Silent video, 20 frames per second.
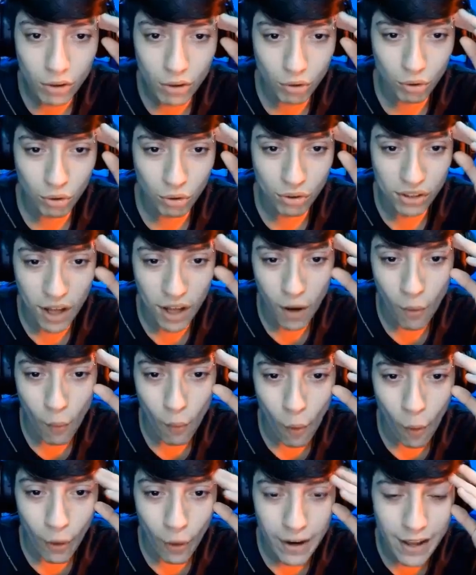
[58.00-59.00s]
Deus do céu,
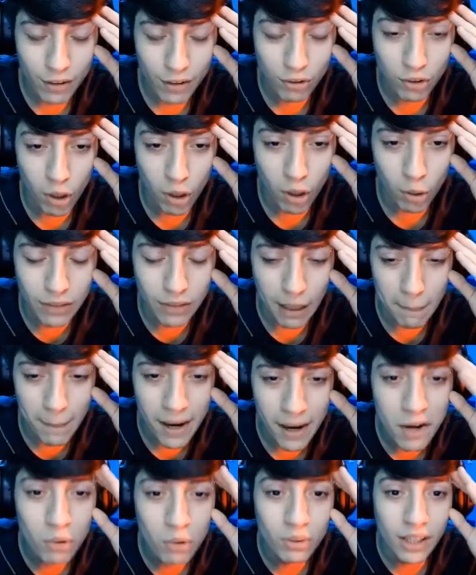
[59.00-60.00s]
olha só o
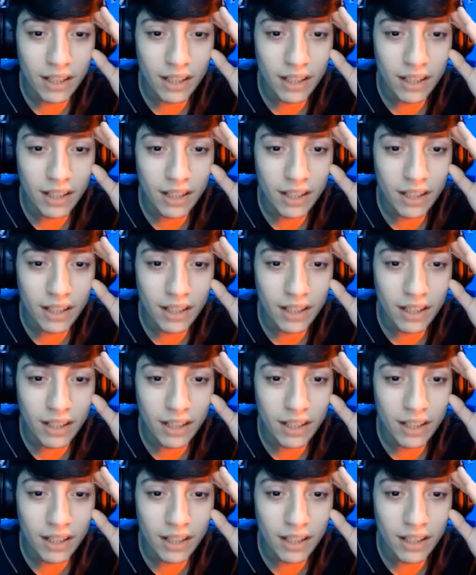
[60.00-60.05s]
tamanho